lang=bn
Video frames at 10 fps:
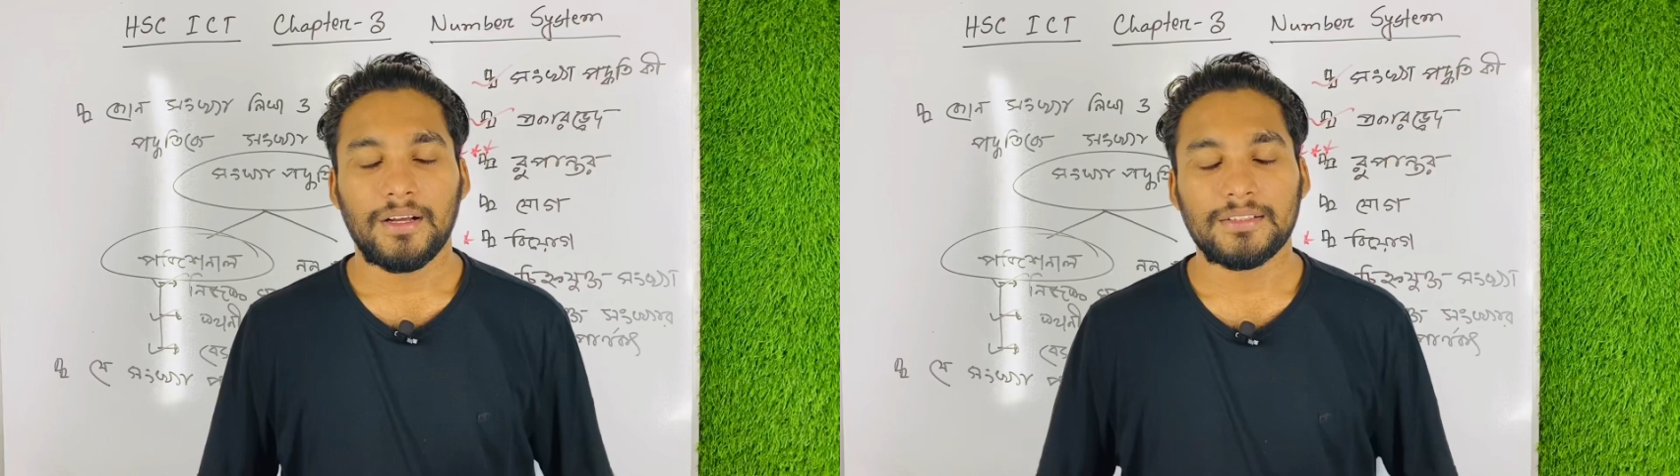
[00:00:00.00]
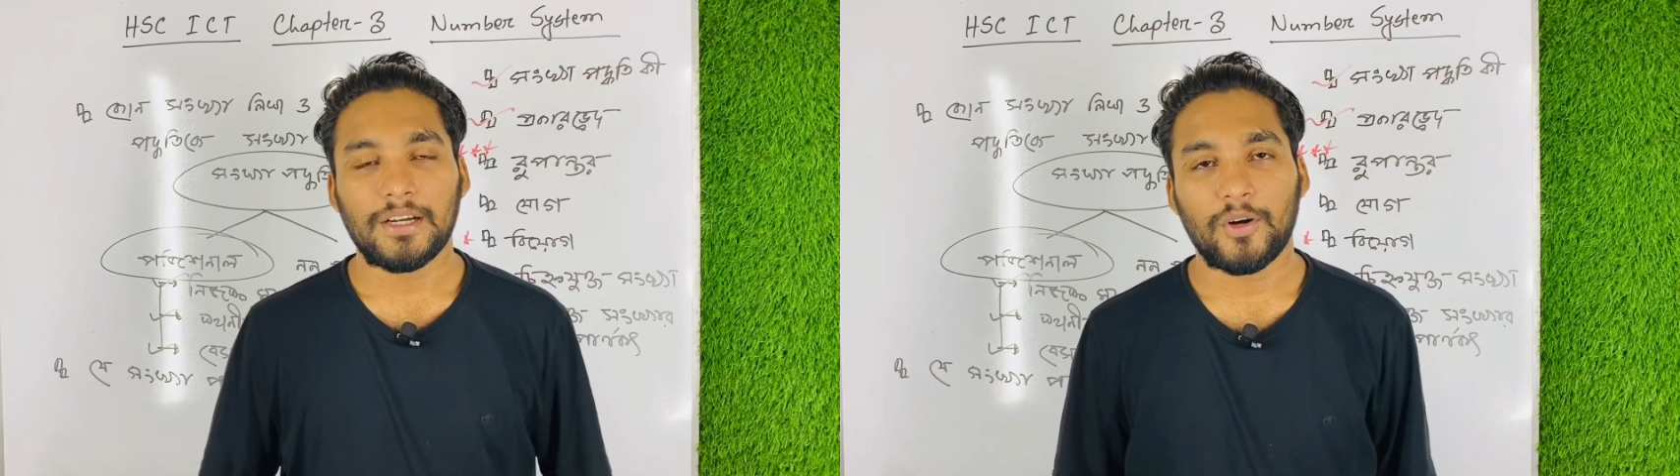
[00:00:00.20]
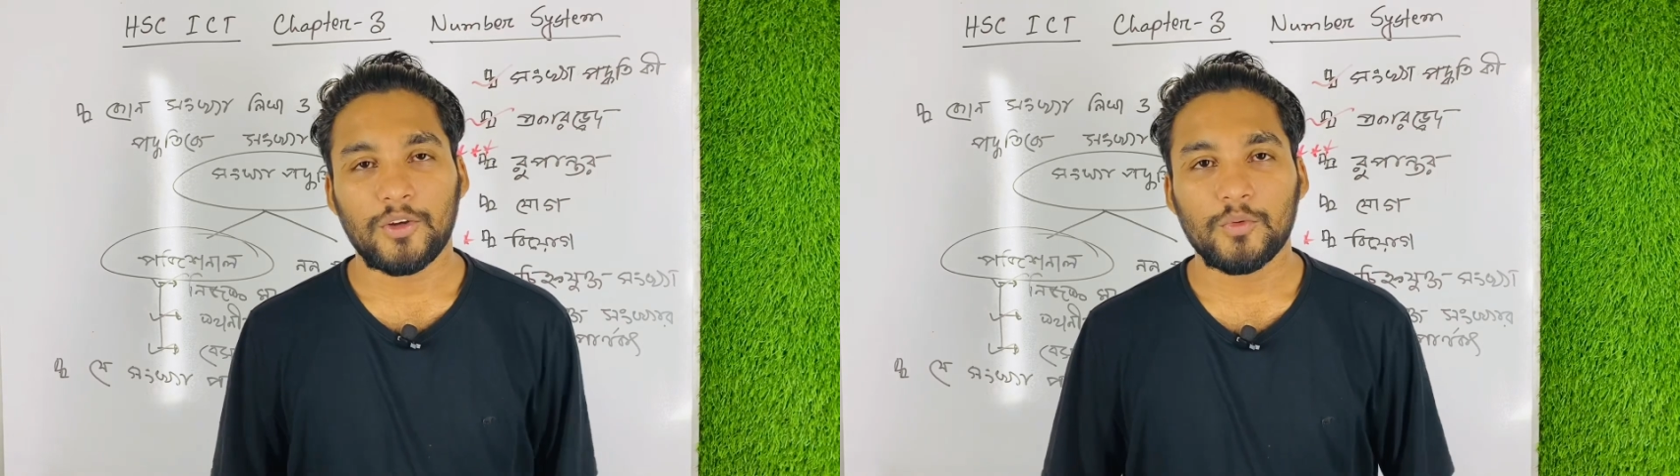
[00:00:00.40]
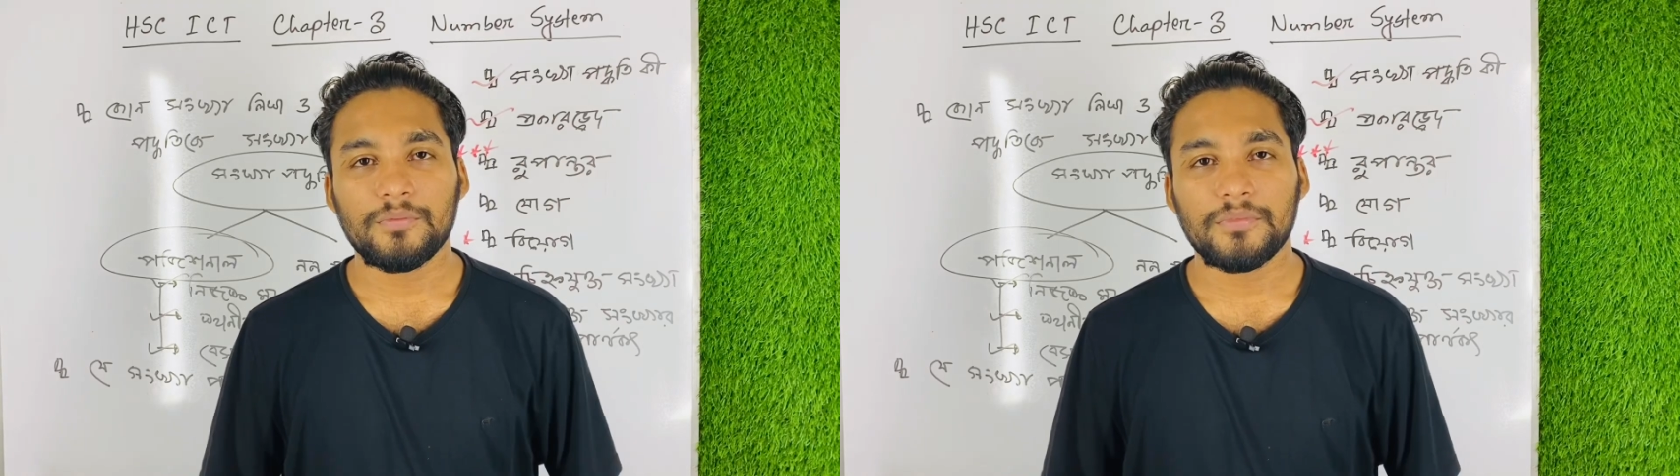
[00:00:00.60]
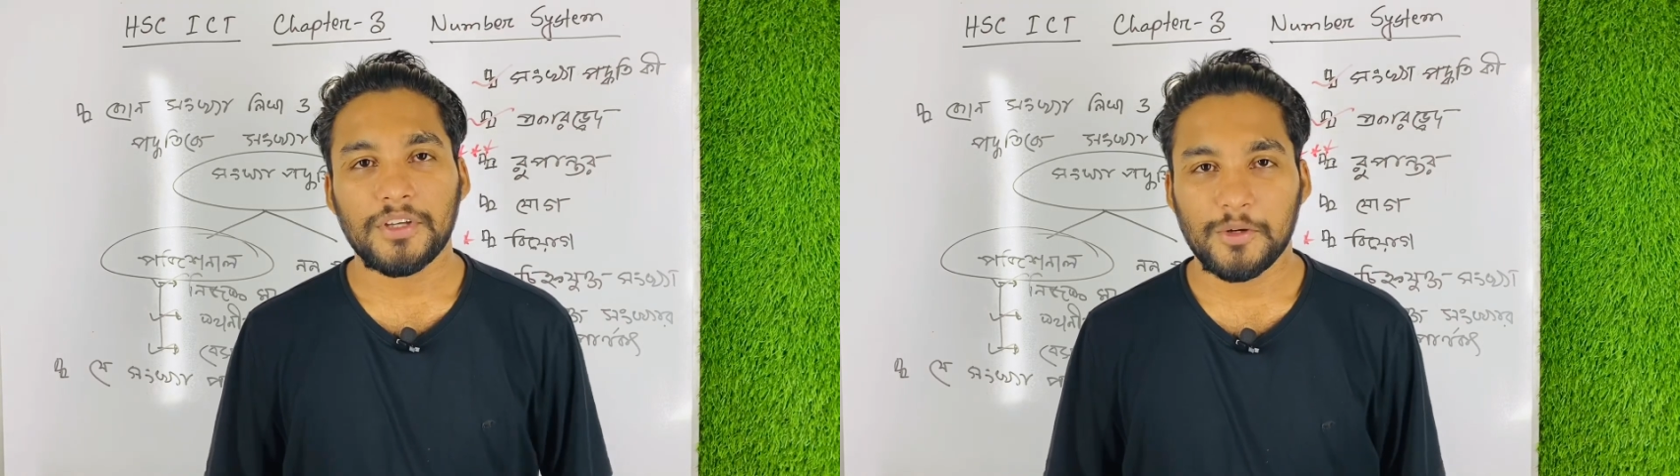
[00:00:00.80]
আসসালামু আলাইকুম
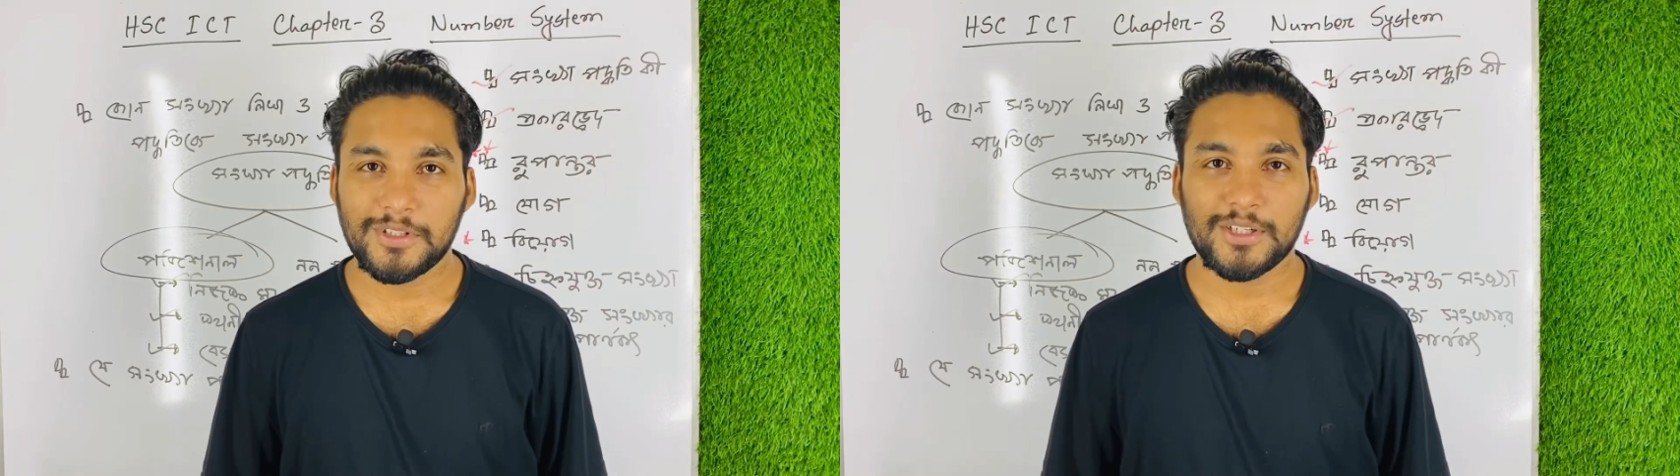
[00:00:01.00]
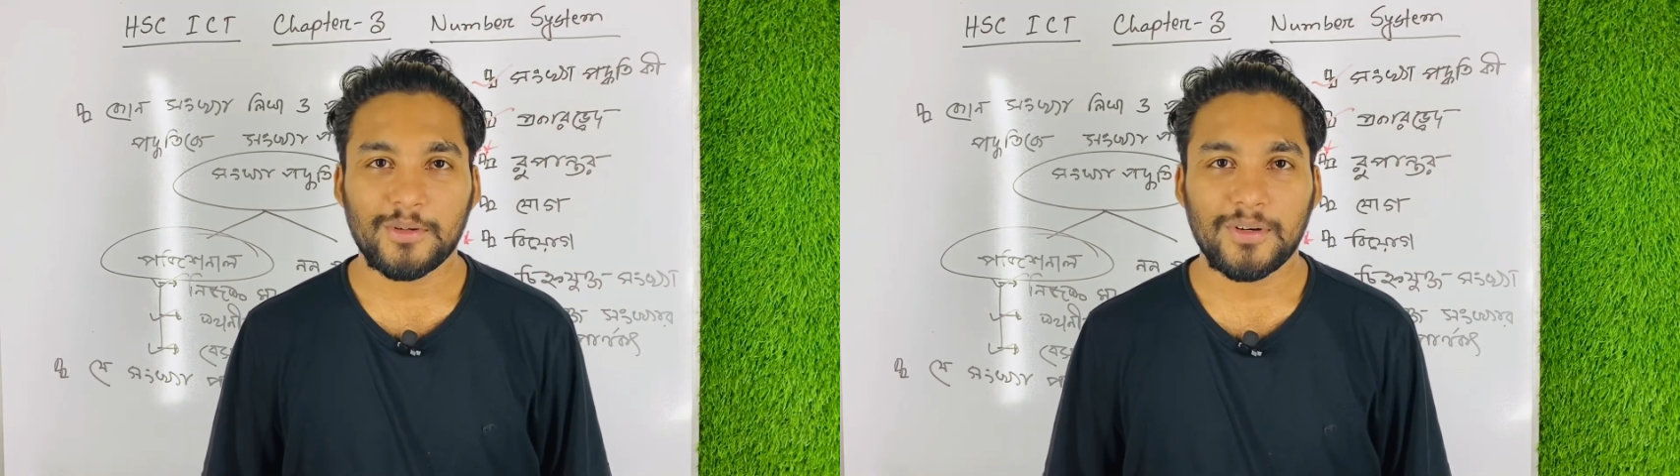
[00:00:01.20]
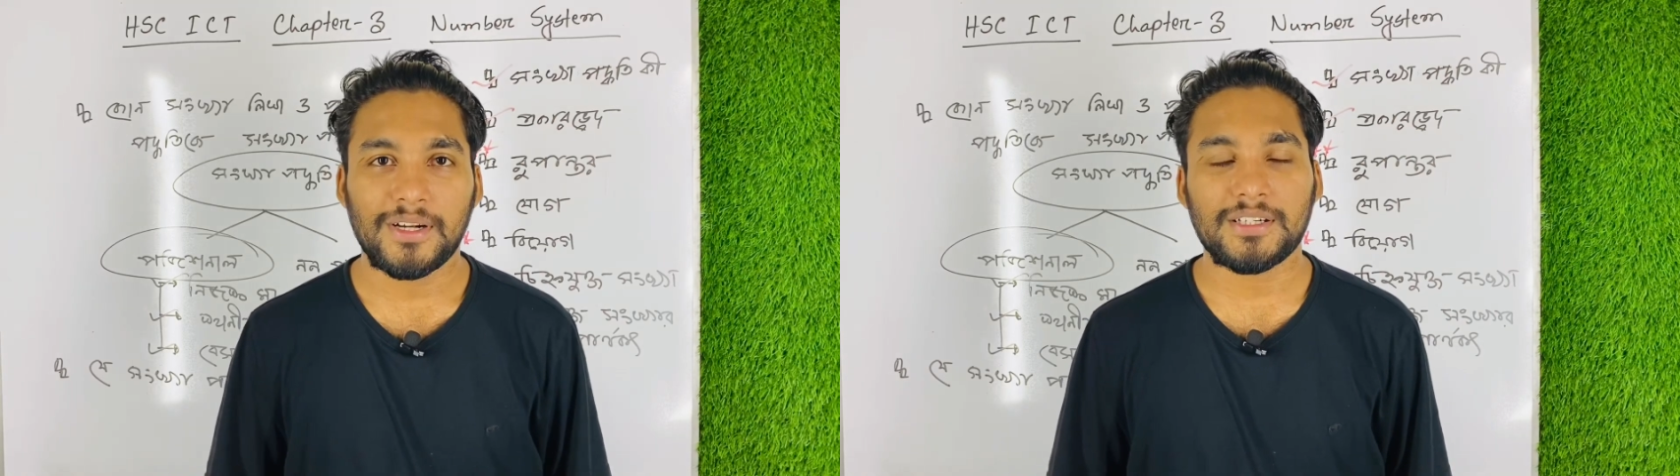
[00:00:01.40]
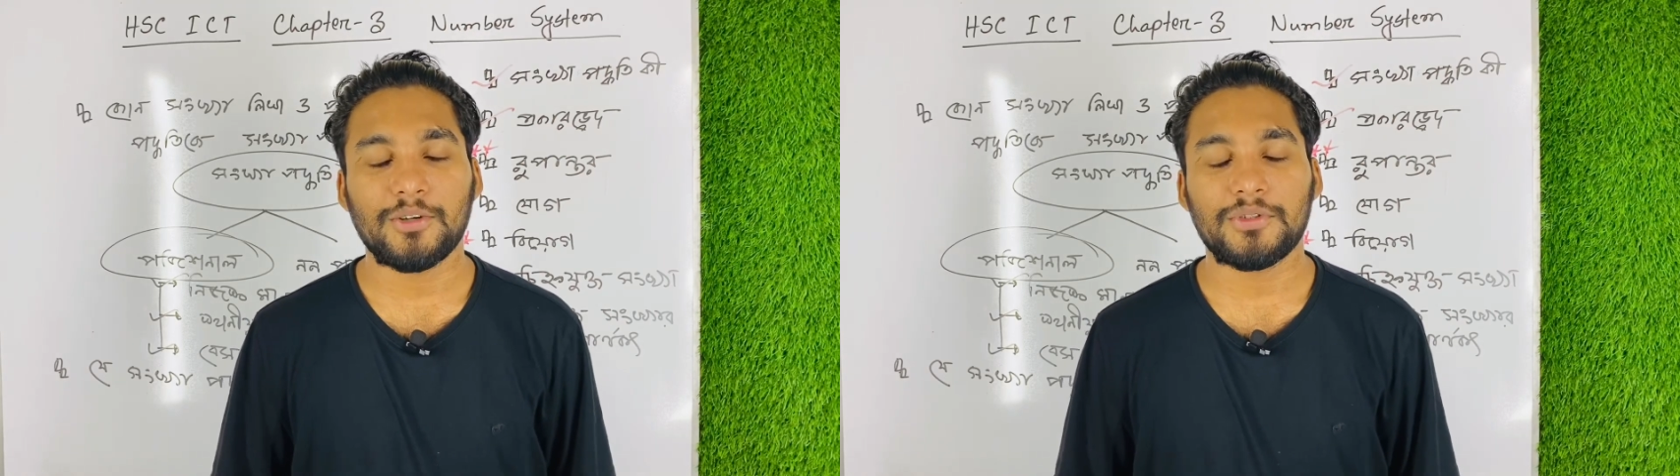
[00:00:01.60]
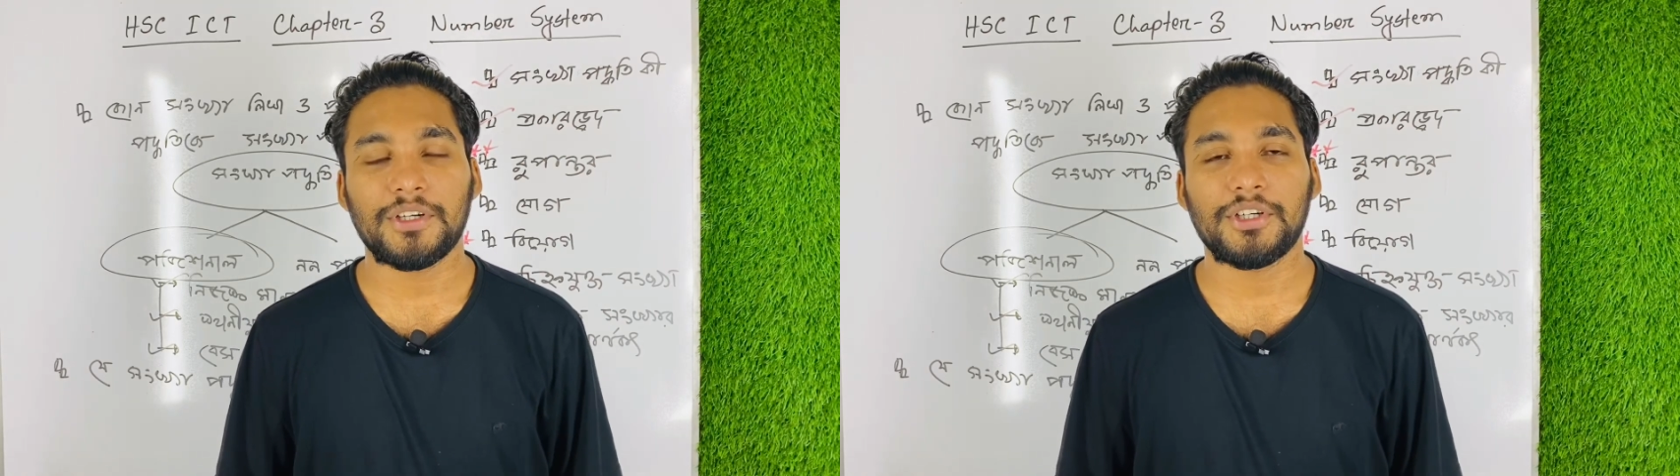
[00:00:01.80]
কি অবস্থা সবার আশা
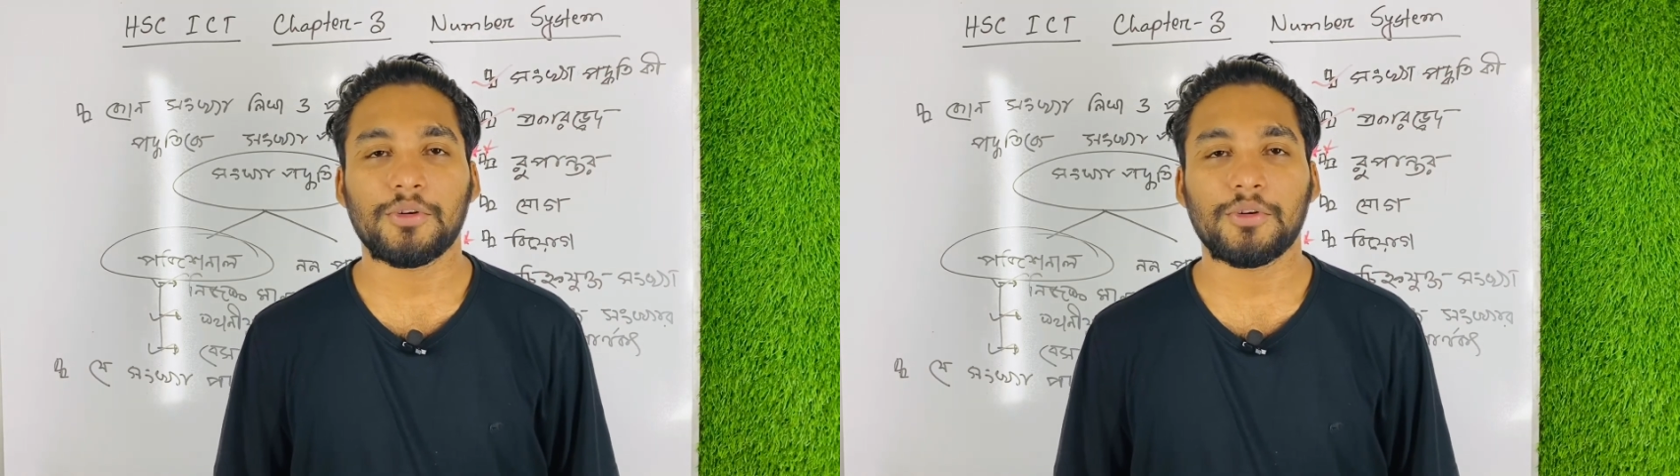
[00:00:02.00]
করছি